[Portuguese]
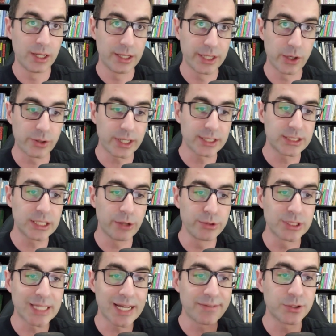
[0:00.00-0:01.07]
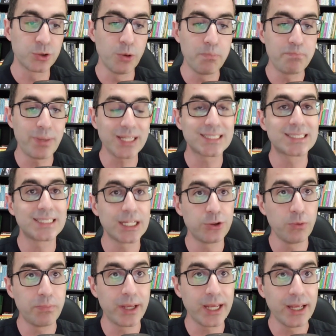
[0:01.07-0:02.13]
Na ocasião estava no
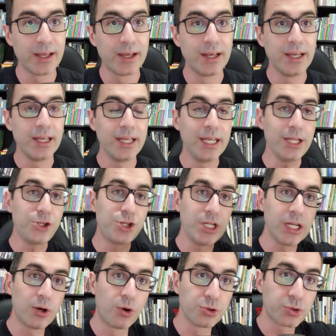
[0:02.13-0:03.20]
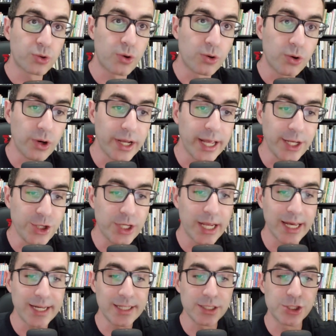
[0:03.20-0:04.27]
PCdoB e tinha outro concorrente que
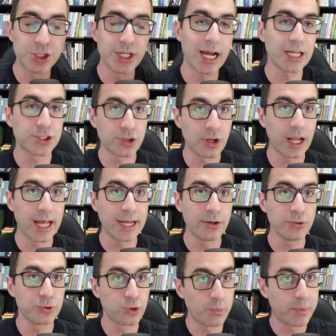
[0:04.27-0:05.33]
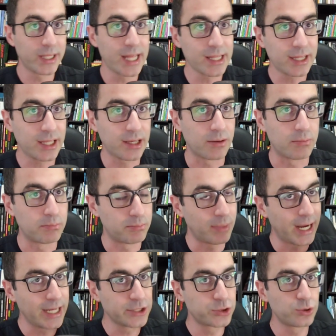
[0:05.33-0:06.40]
era Jackson Lago do PDT.
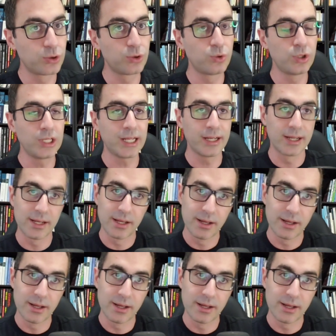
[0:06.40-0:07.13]
Mas o Lula